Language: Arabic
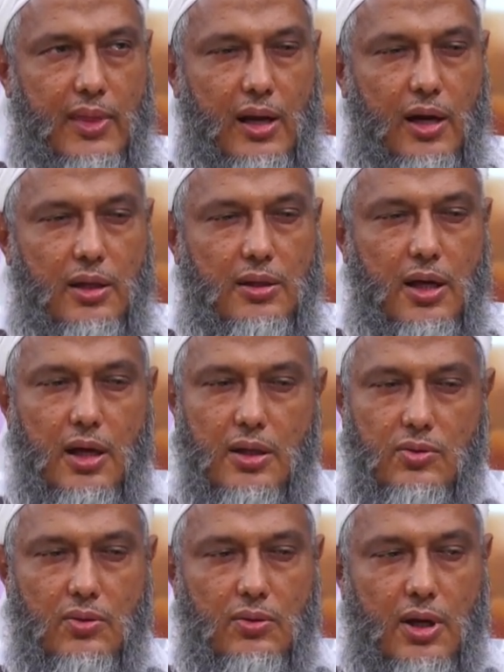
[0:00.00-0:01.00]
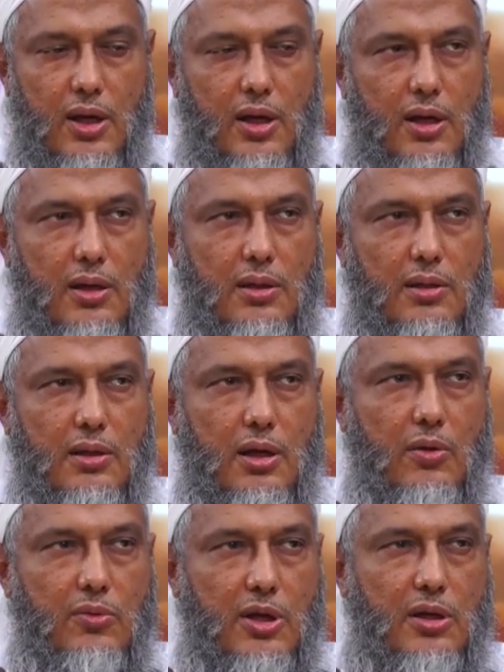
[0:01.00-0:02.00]
حتى يحصلوا على
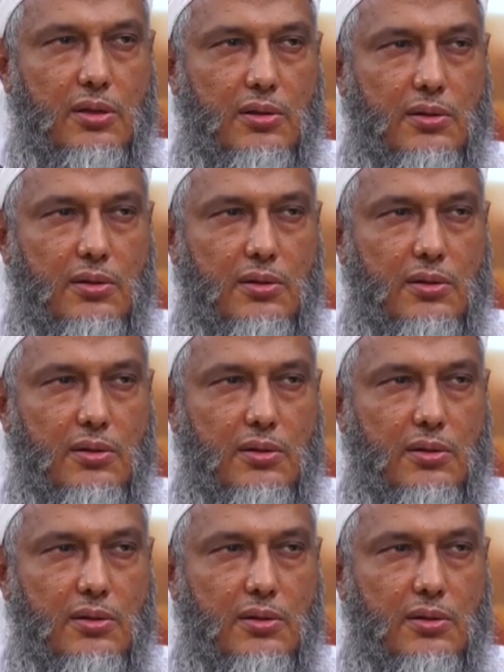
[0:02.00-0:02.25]
أمن